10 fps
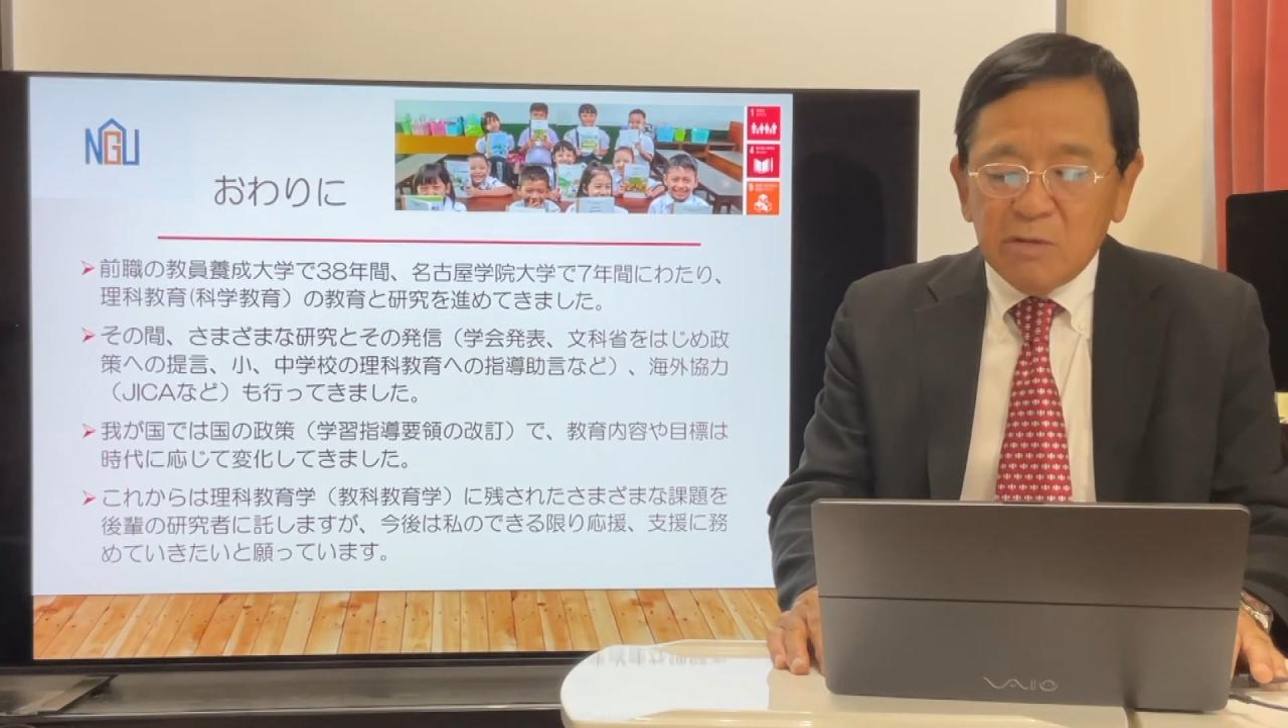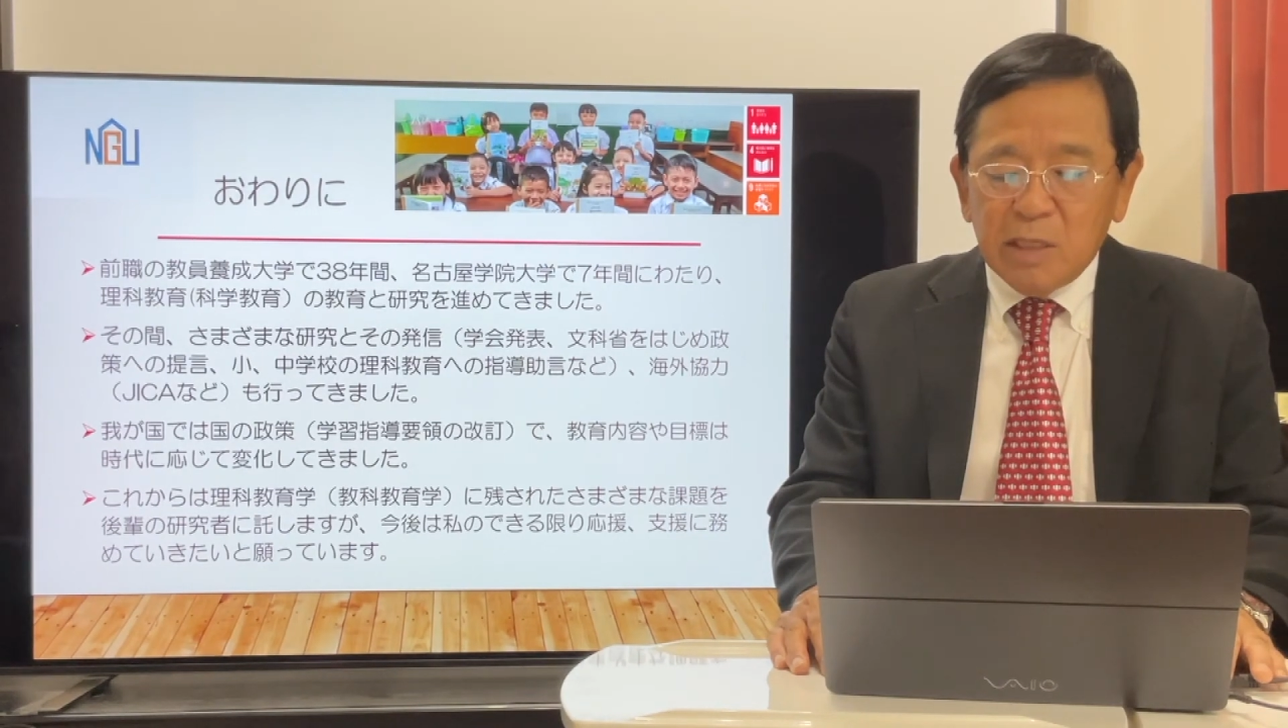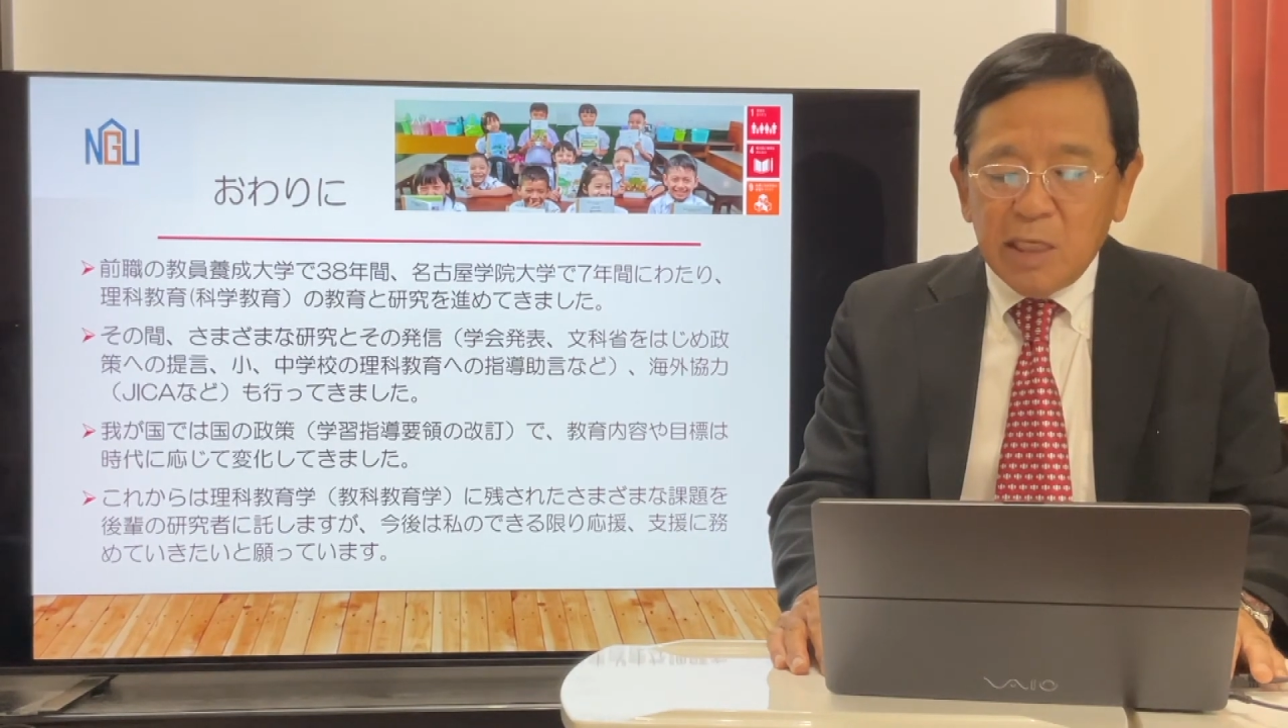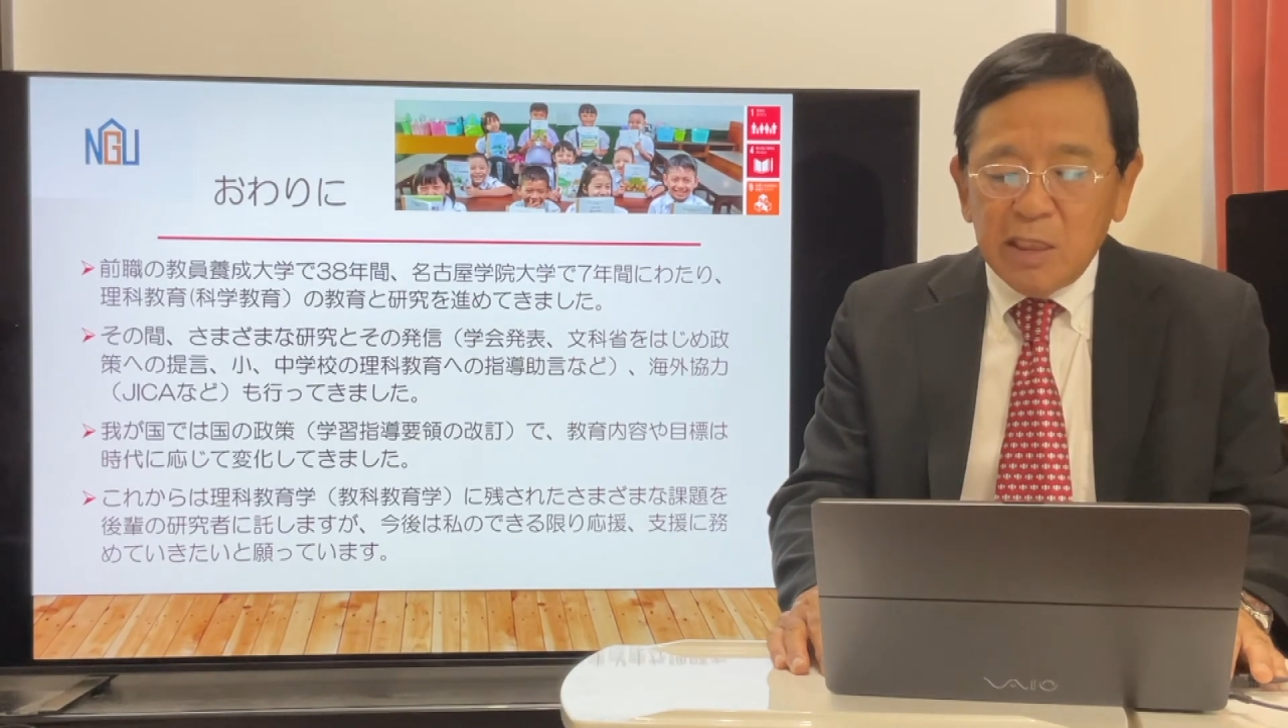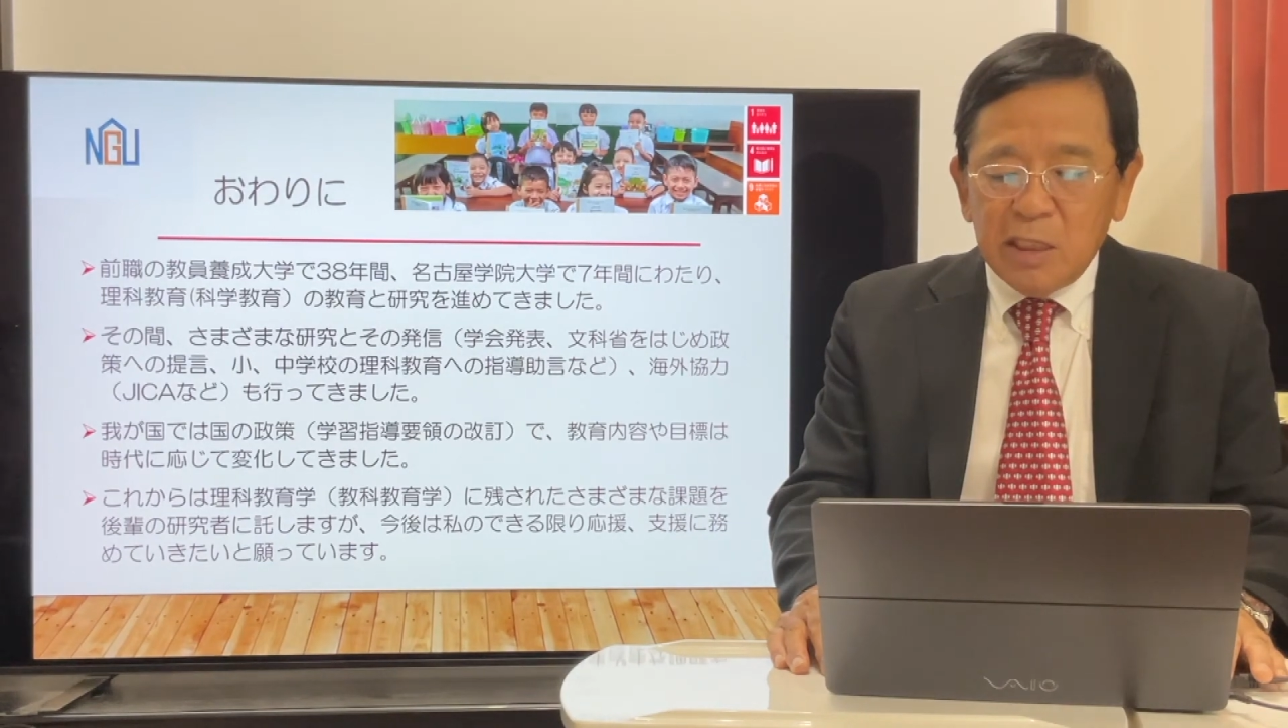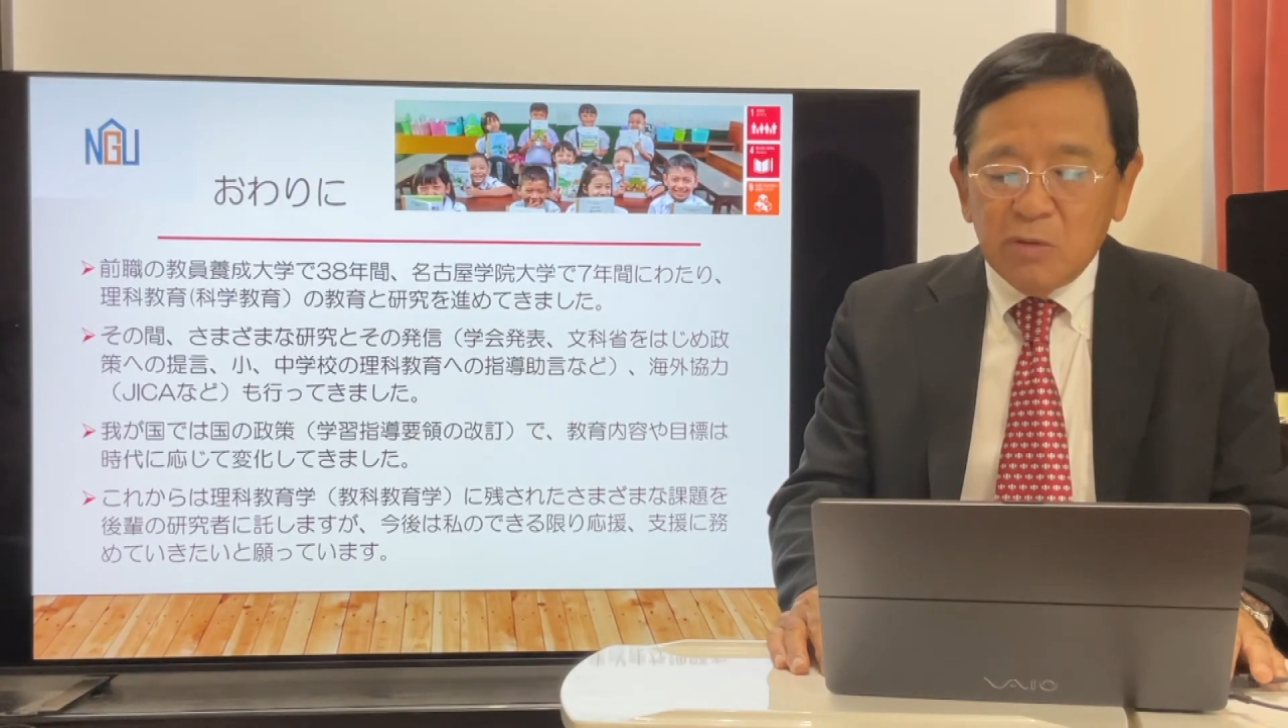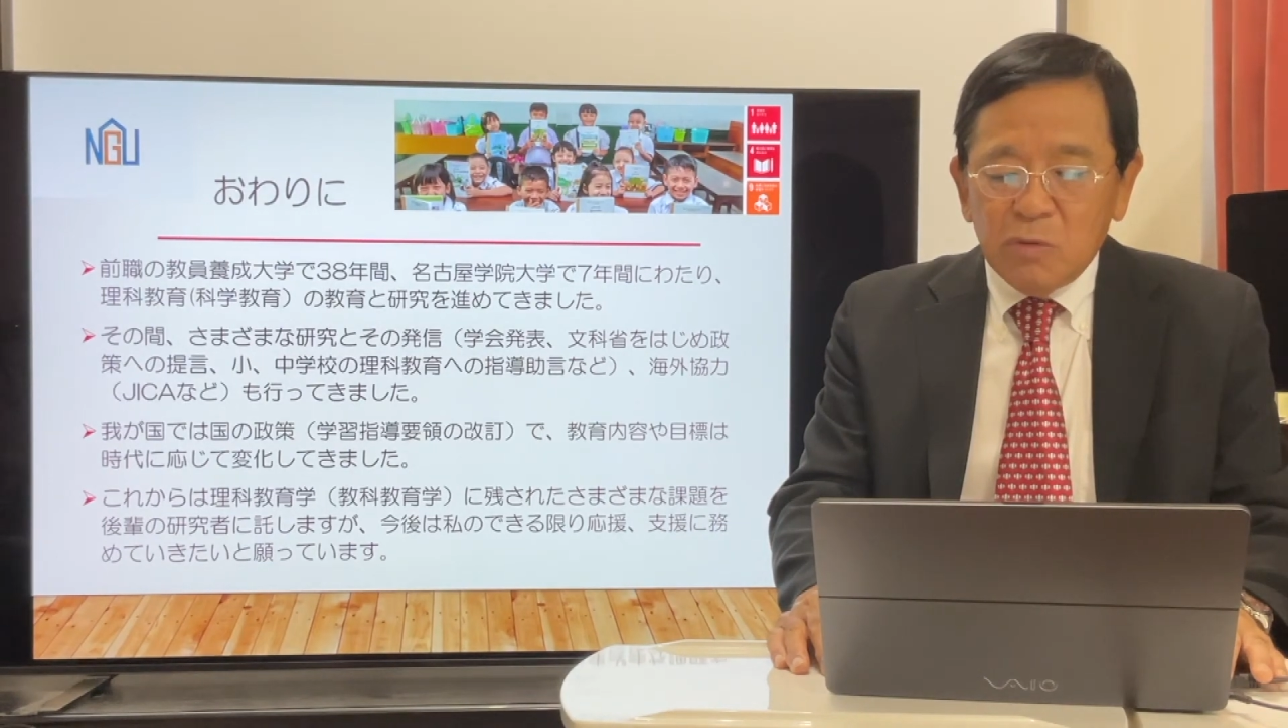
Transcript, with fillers: 限り